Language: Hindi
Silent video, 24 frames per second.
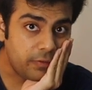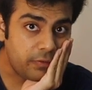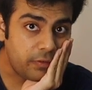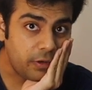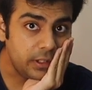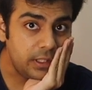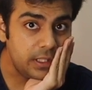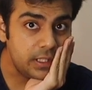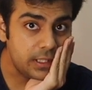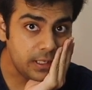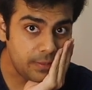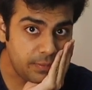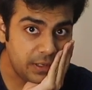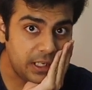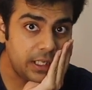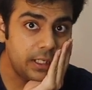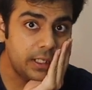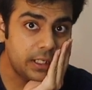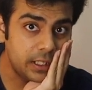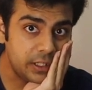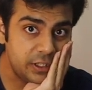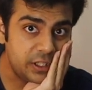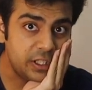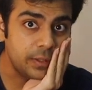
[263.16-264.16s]
फॉर द समर
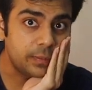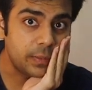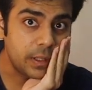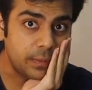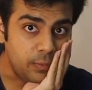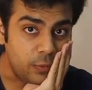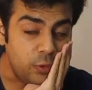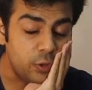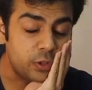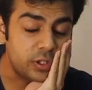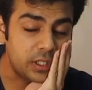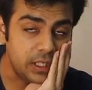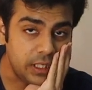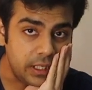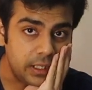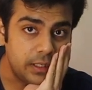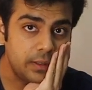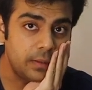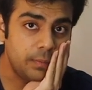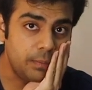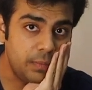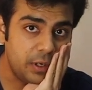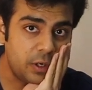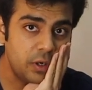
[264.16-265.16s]
इंटर्नशिप है मोस्टली
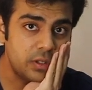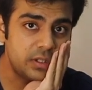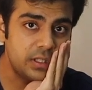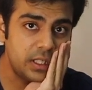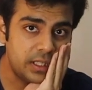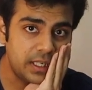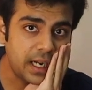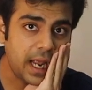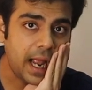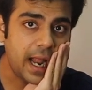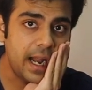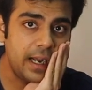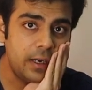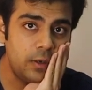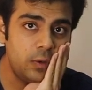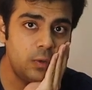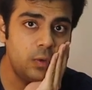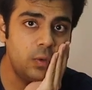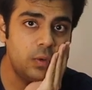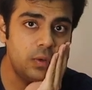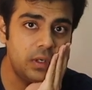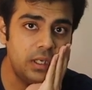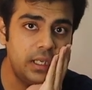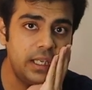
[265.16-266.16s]
बिकॉज दे ट्राई
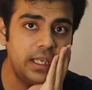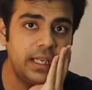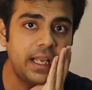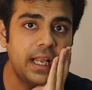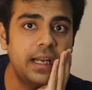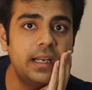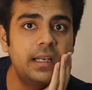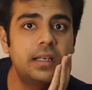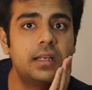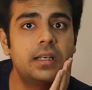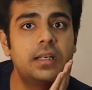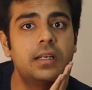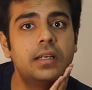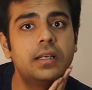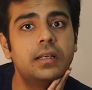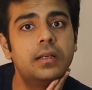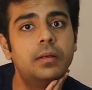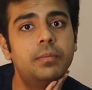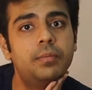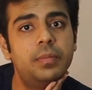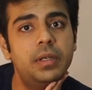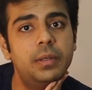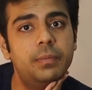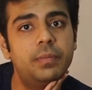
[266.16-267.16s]
टू ओनली गेट
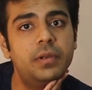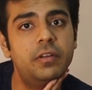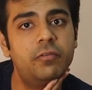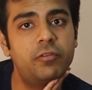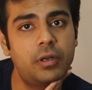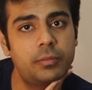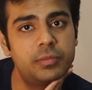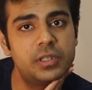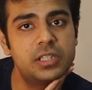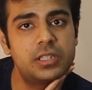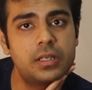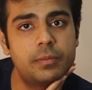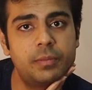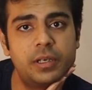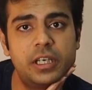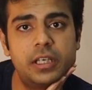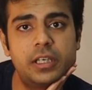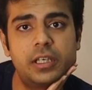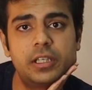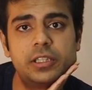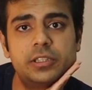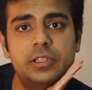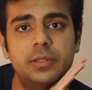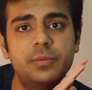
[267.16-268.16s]
पीपल फ्रॉम द समर
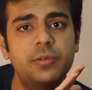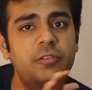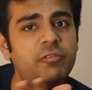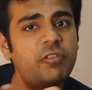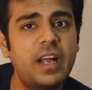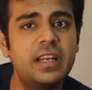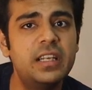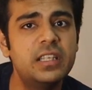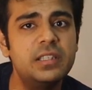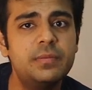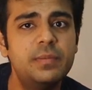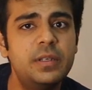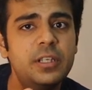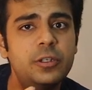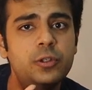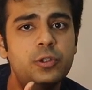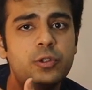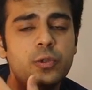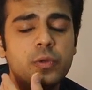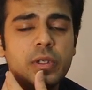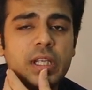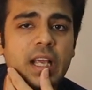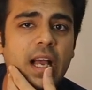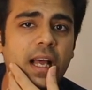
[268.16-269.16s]
इंटर्नशिप और फाइनल्स में
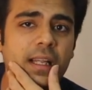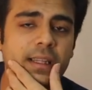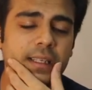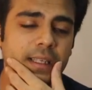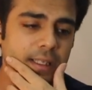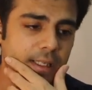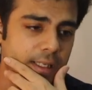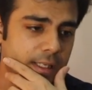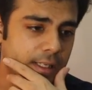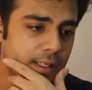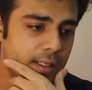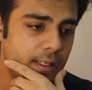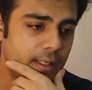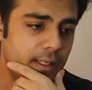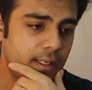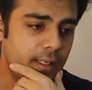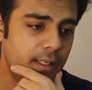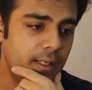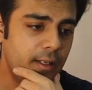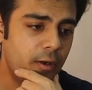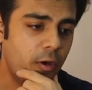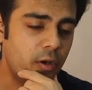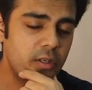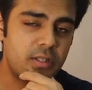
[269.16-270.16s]
यूजली आते नहीं
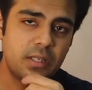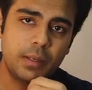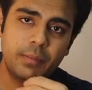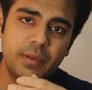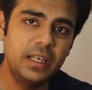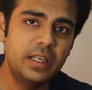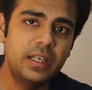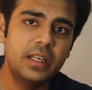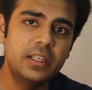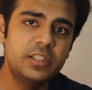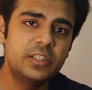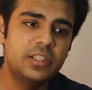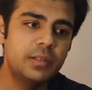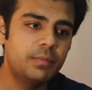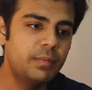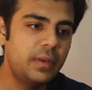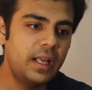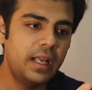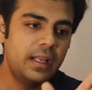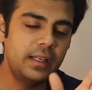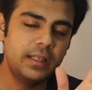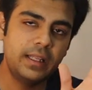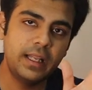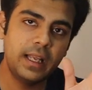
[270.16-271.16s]
और समर इंटर्नशिप
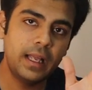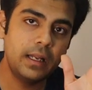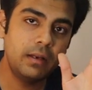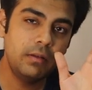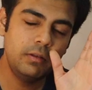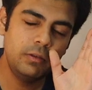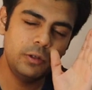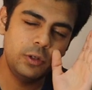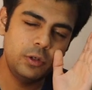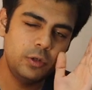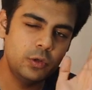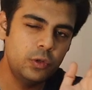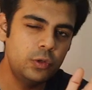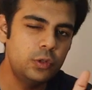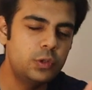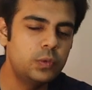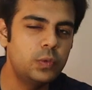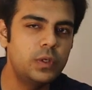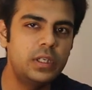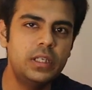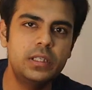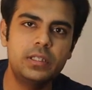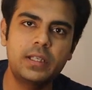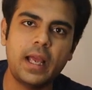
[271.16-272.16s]
में दे आर
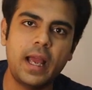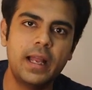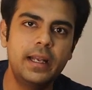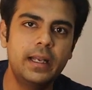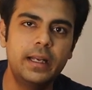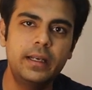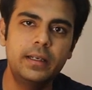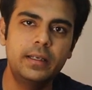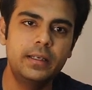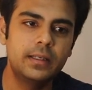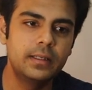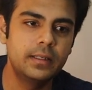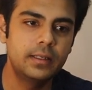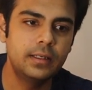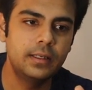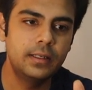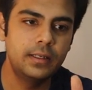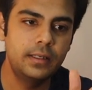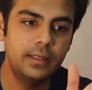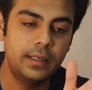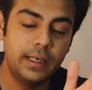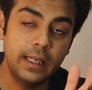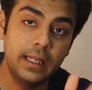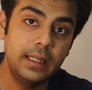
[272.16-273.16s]
यूजली साइलेंट
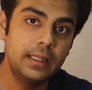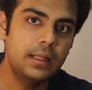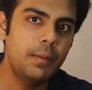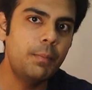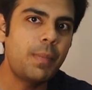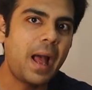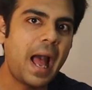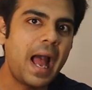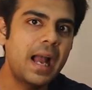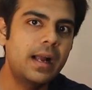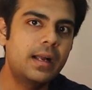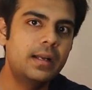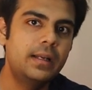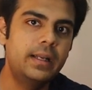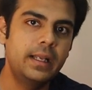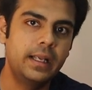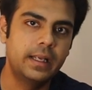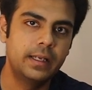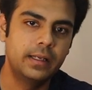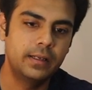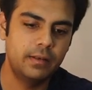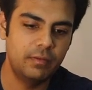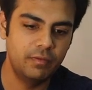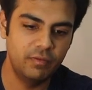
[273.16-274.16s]
टिल द बैंक
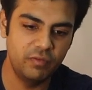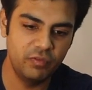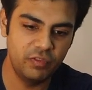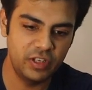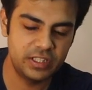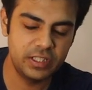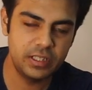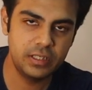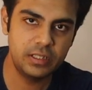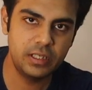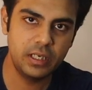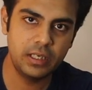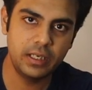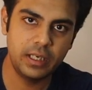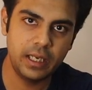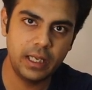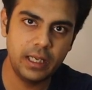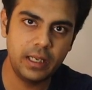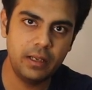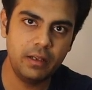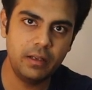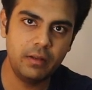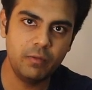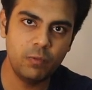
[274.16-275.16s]
डे विच इज द
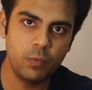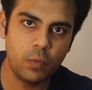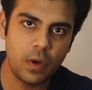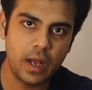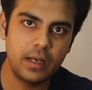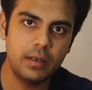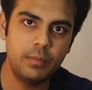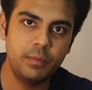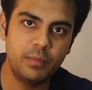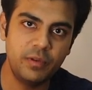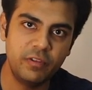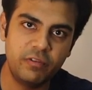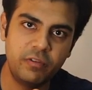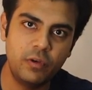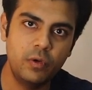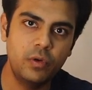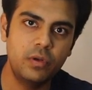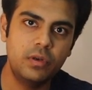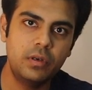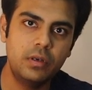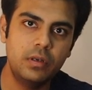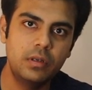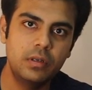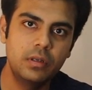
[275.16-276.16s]
डे वन
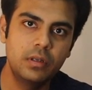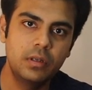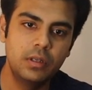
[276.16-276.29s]
बिफोर